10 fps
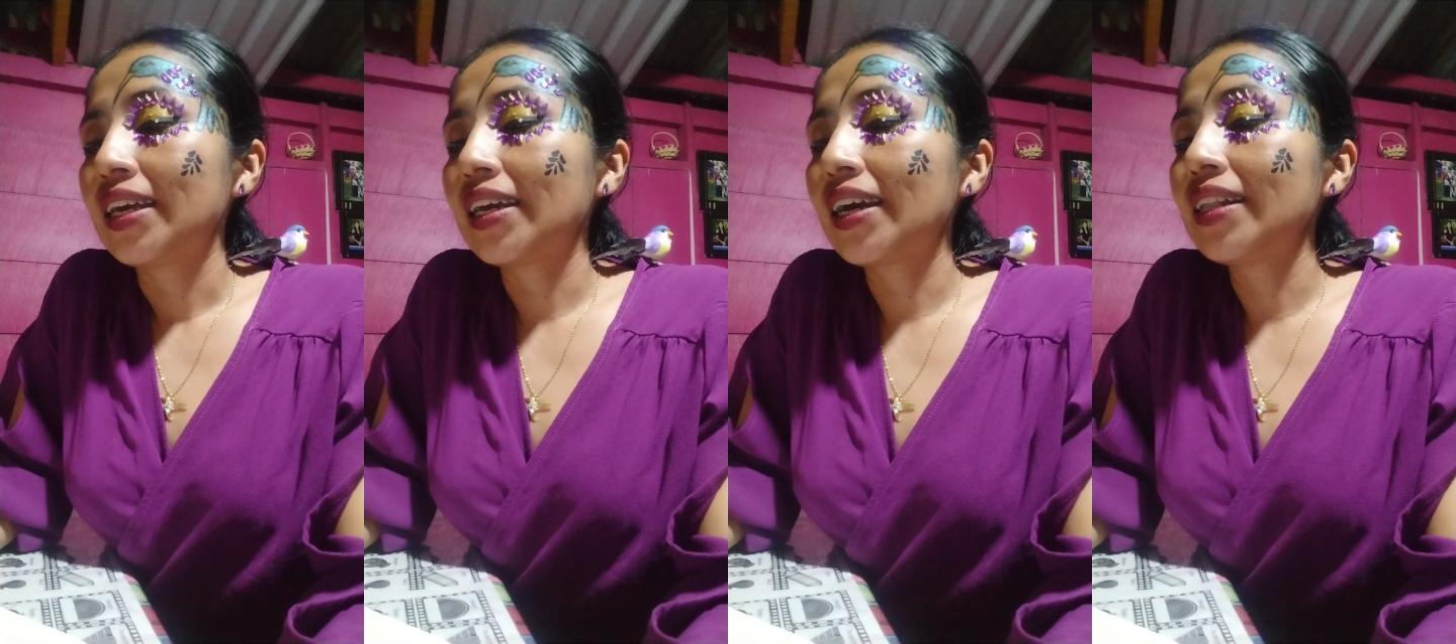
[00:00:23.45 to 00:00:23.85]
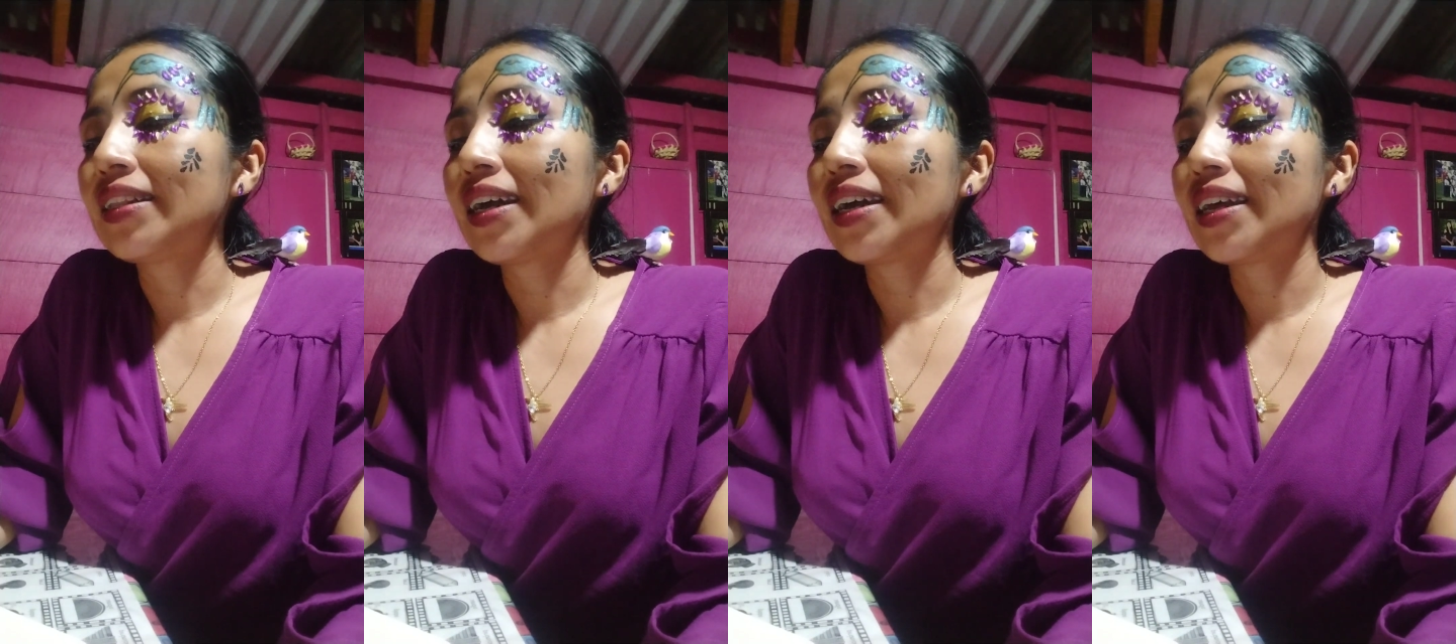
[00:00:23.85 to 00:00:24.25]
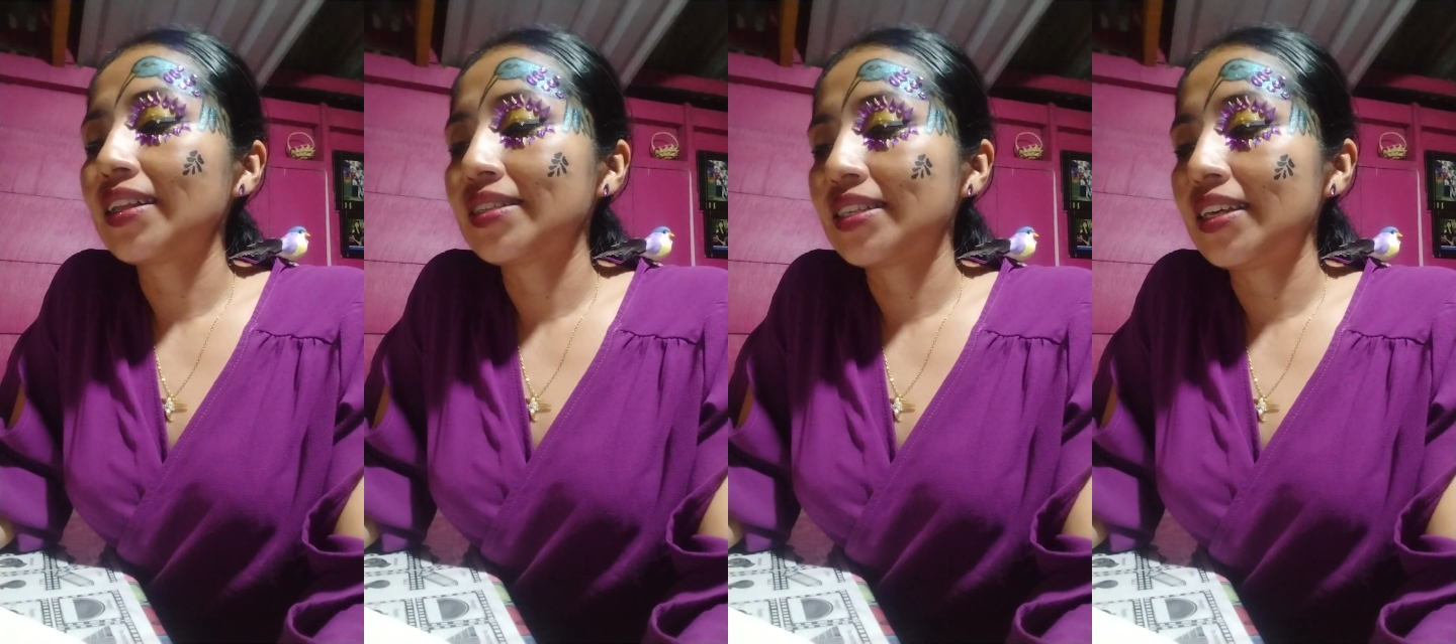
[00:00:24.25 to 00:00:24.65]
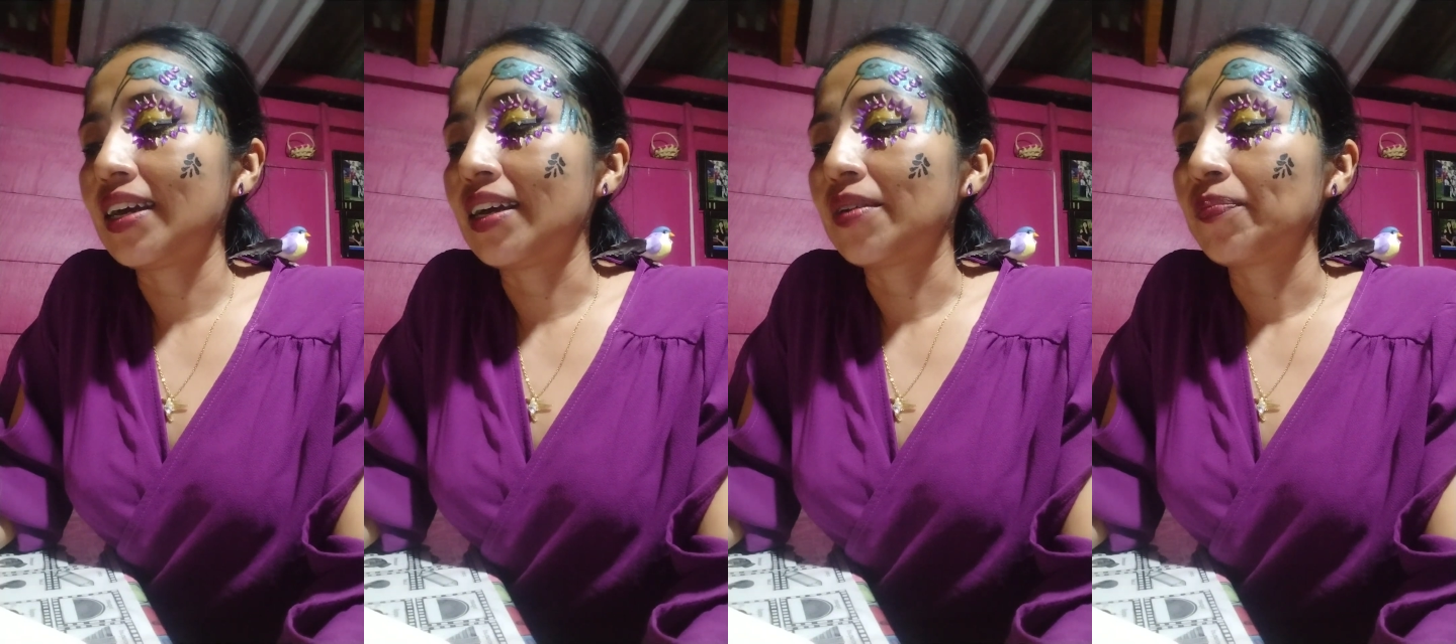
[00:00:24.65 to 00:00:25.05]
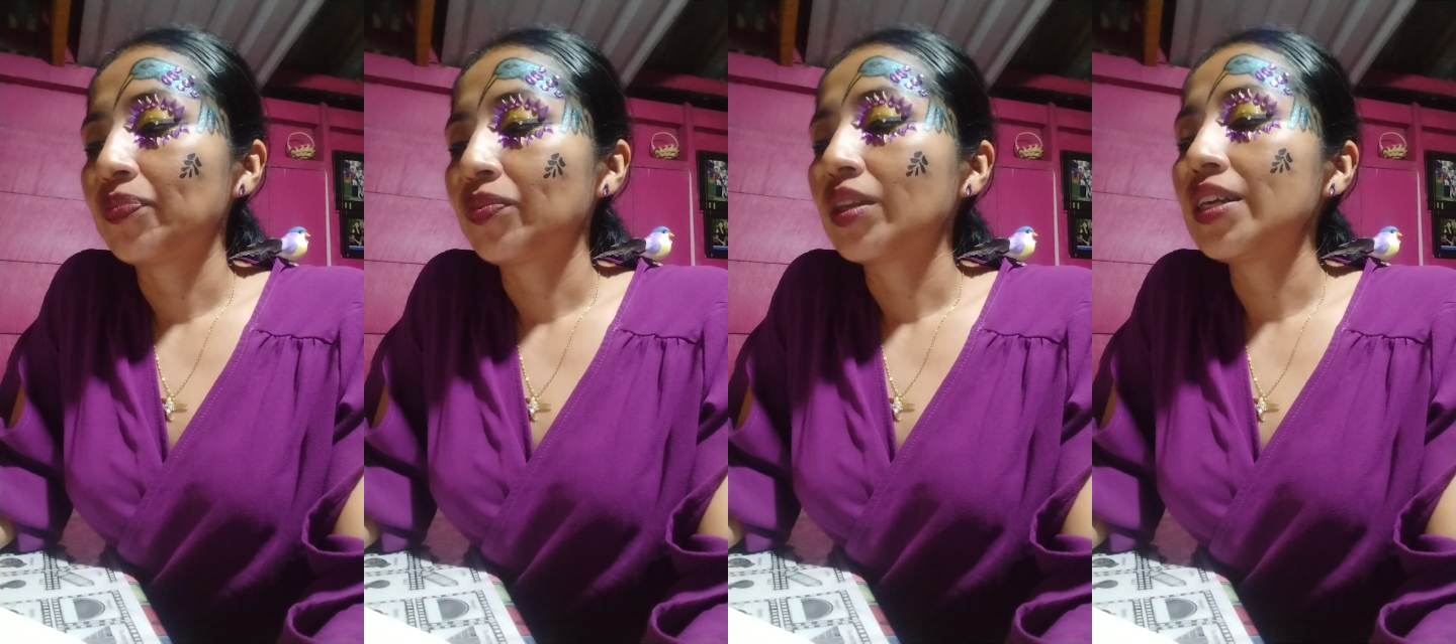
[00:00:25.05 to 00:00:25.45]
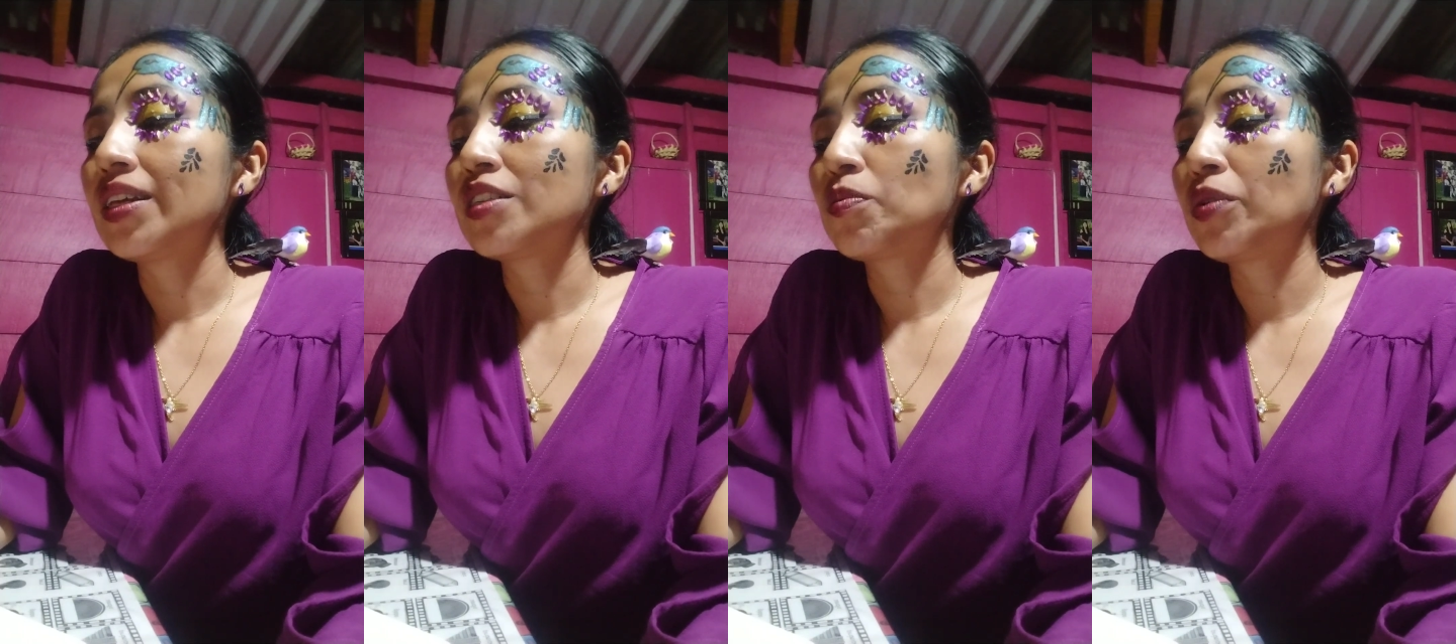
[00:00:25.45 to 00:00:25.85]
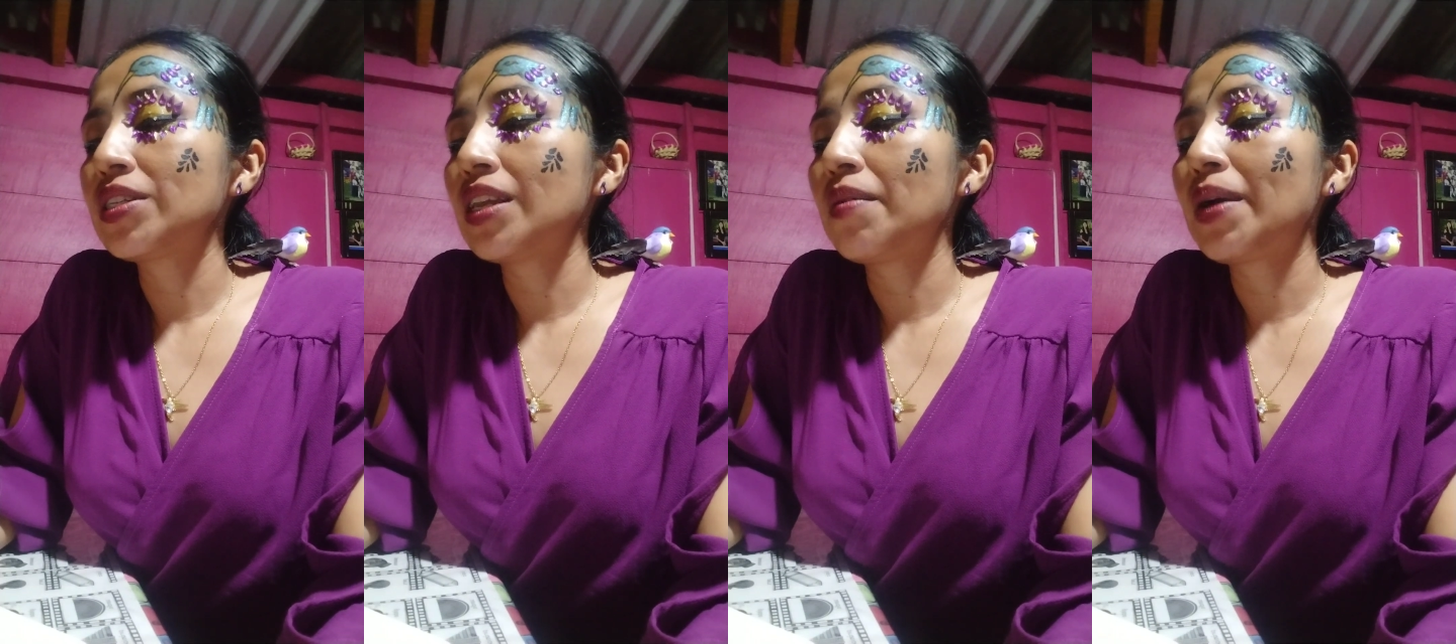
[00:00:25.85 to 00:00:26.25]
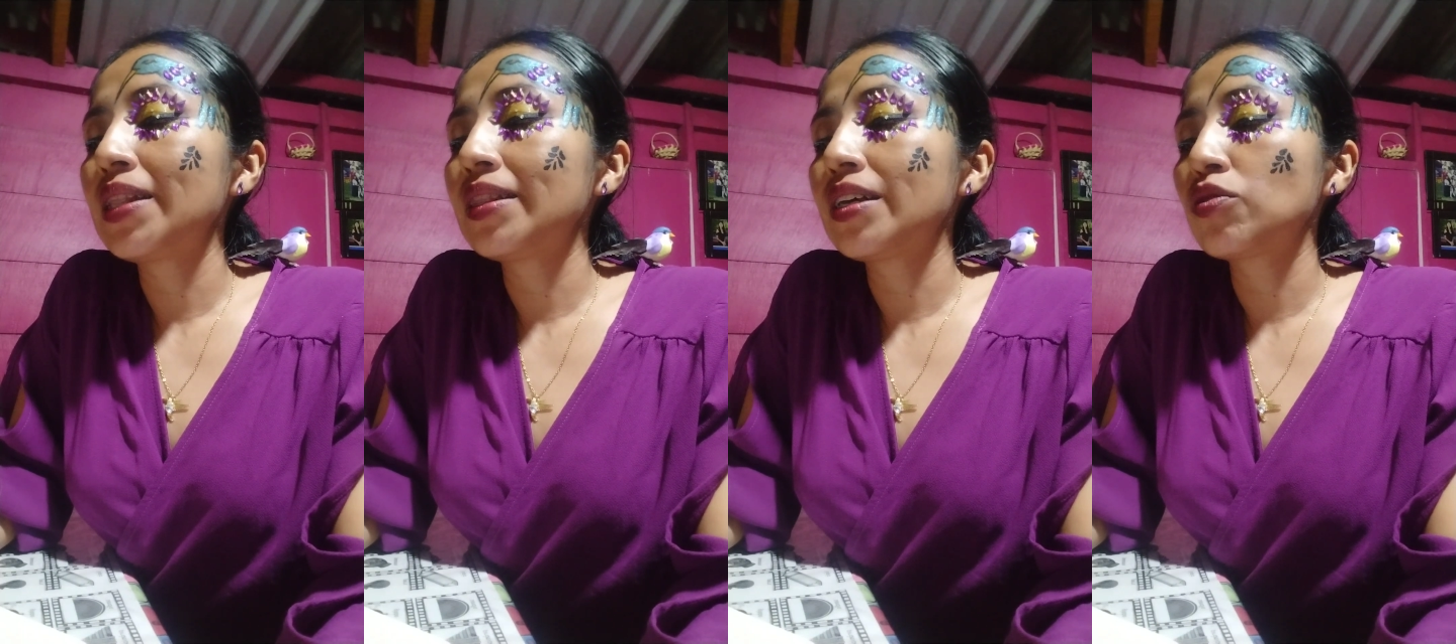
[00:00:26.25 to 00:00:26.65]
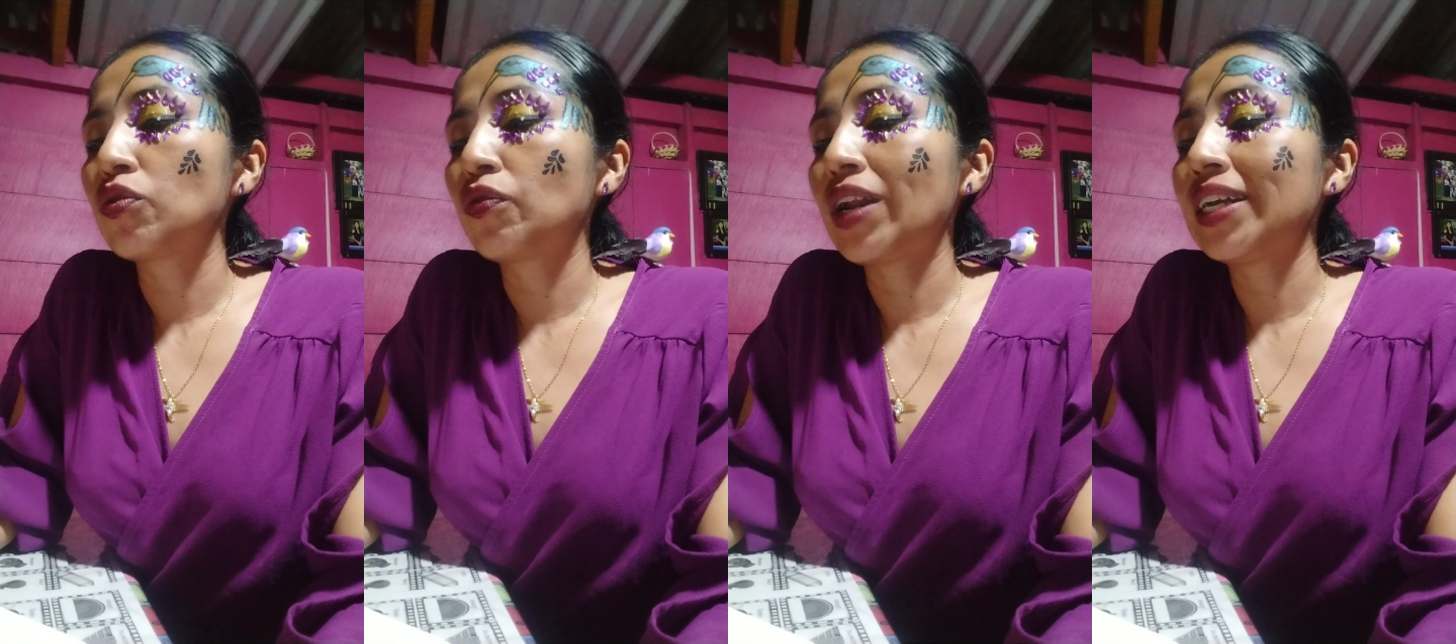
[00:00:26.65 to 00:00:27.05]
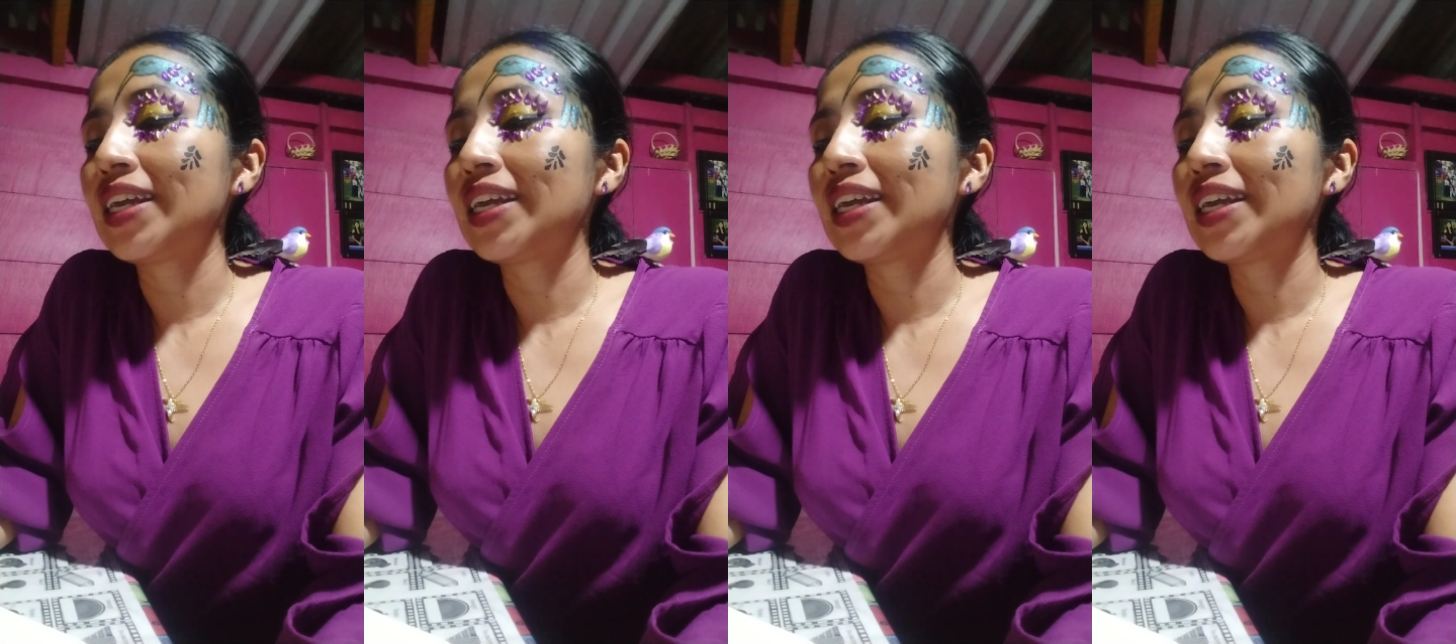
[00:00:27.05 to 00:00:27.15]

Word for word: que canta agradecida y después levanta sus